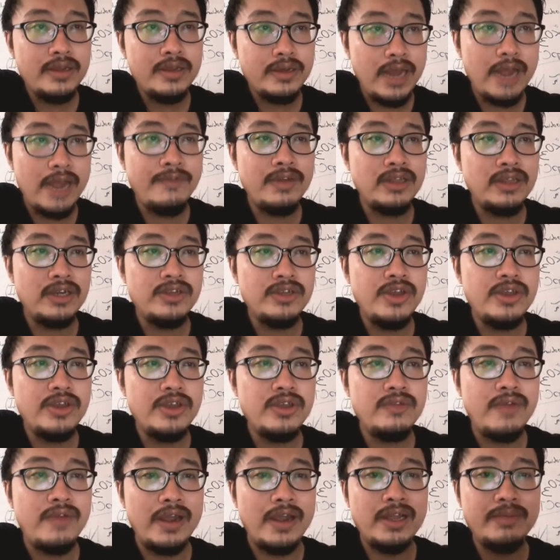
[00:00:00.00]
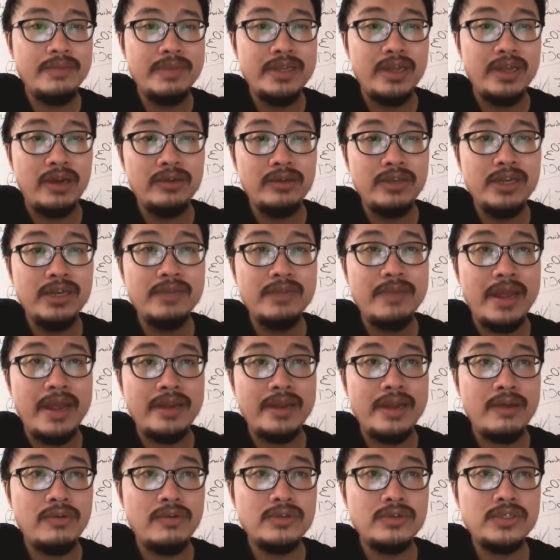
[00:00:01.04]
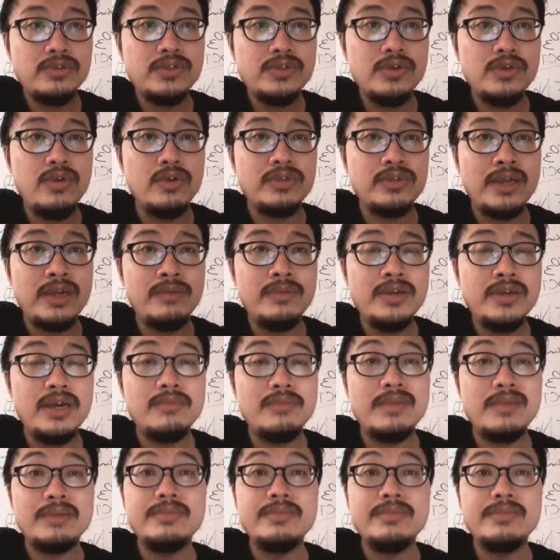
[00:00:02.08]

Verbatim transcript: đấy với tư duy như vậy thì mình chọn những đáp án nào có số, số cầu tông nó gần bằng